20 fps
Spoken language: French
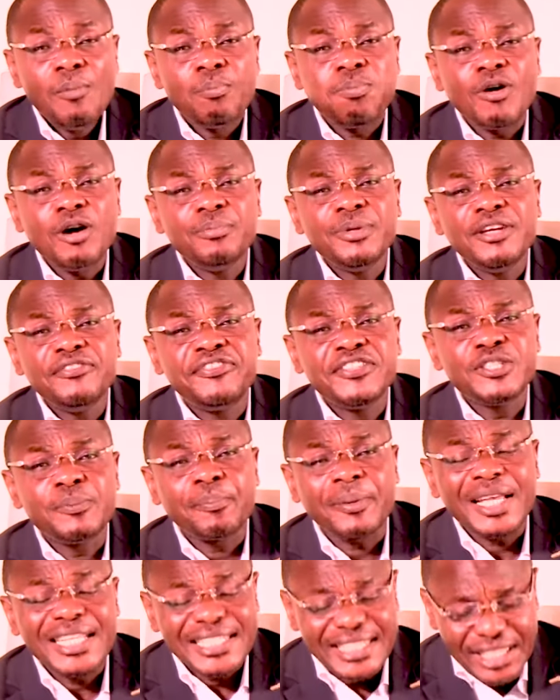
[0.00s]
Premier
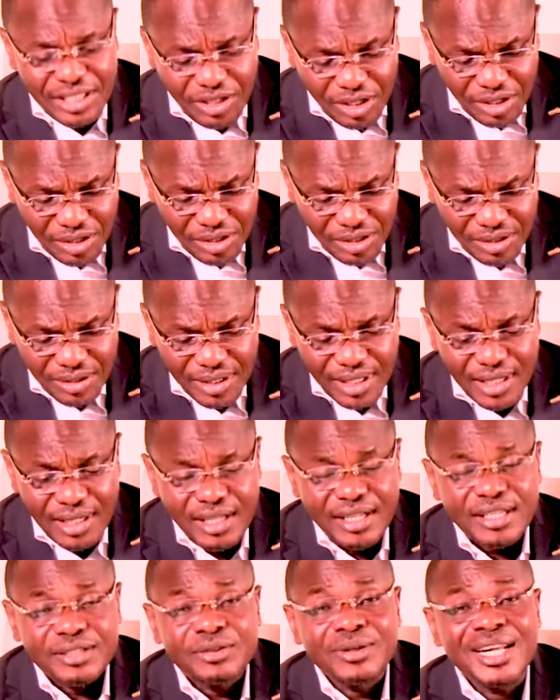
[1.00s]
vice-président
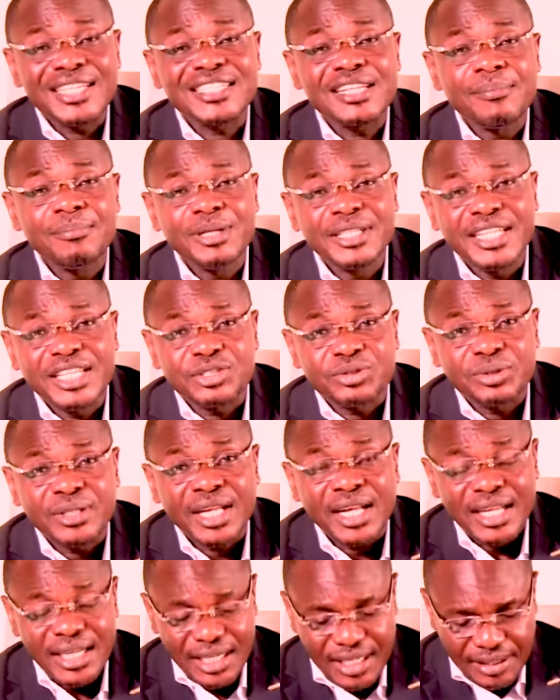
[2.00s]
de l'Assemblée
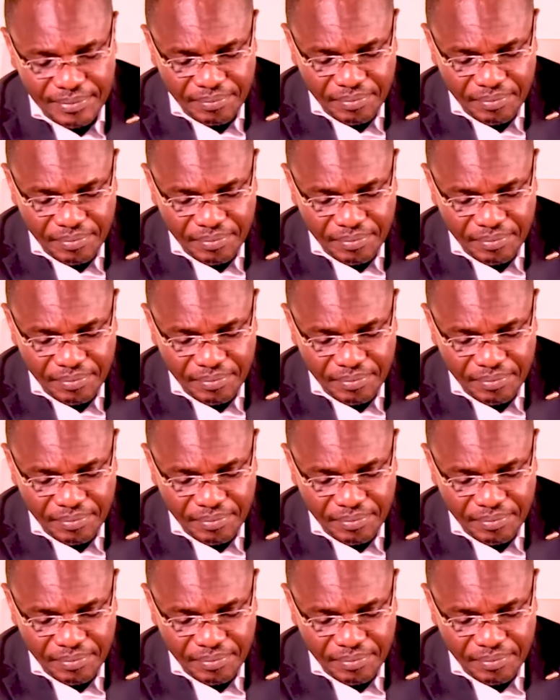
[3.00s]
nationale,